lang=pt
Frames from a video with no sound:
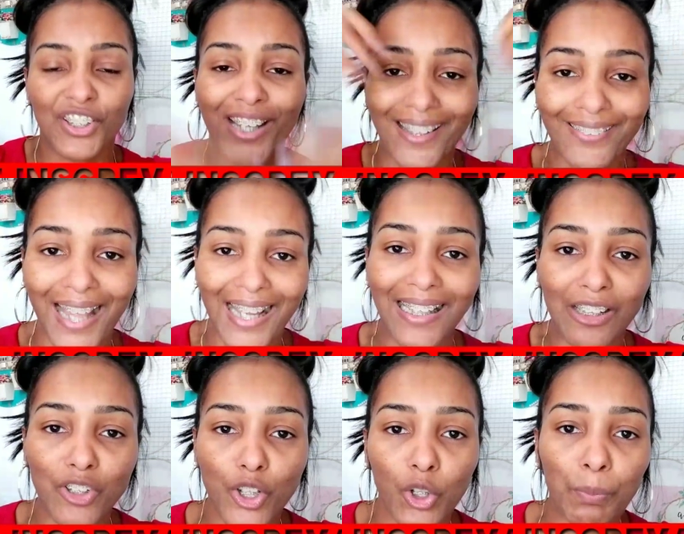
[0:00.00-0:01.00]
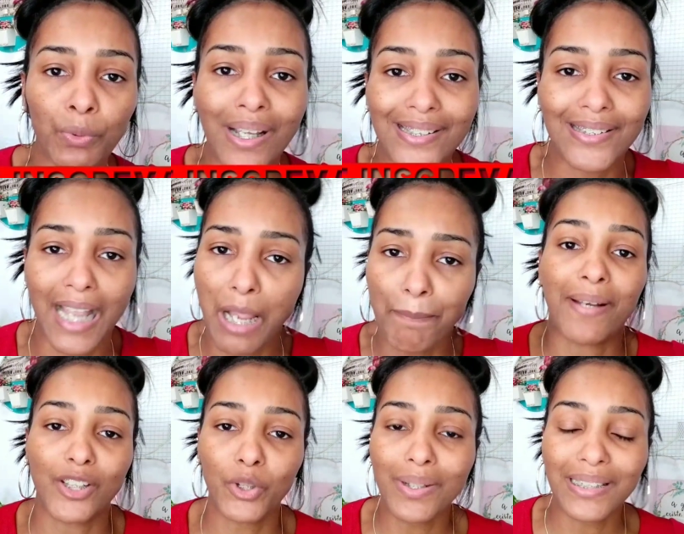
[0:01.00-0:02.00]
Já taca lá tá no seu grupo do
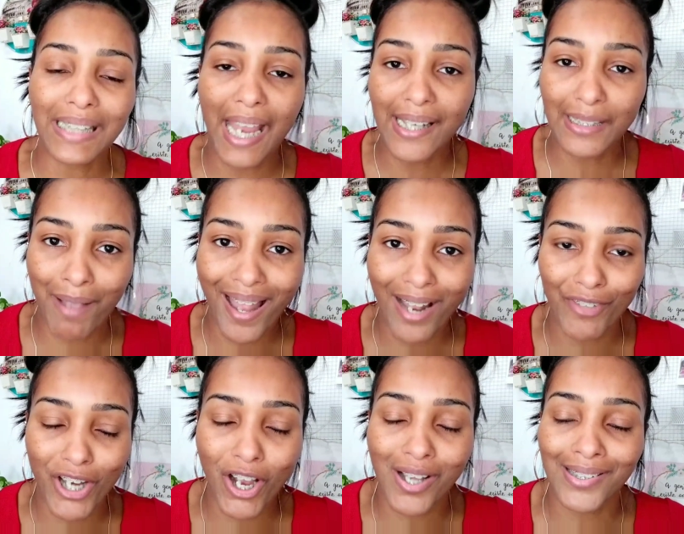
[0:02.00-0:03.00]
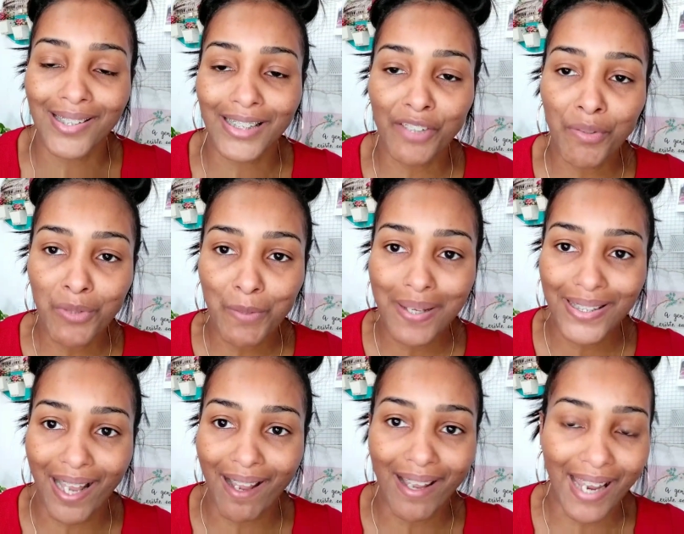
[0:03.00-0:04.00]
WhatsApp. Tá? Suas clientes maravilhosas. E vamos
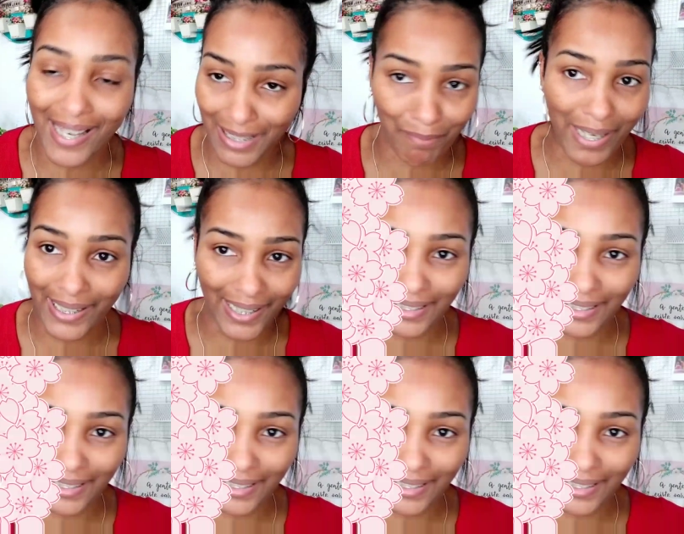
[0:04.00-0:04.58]
começar essa make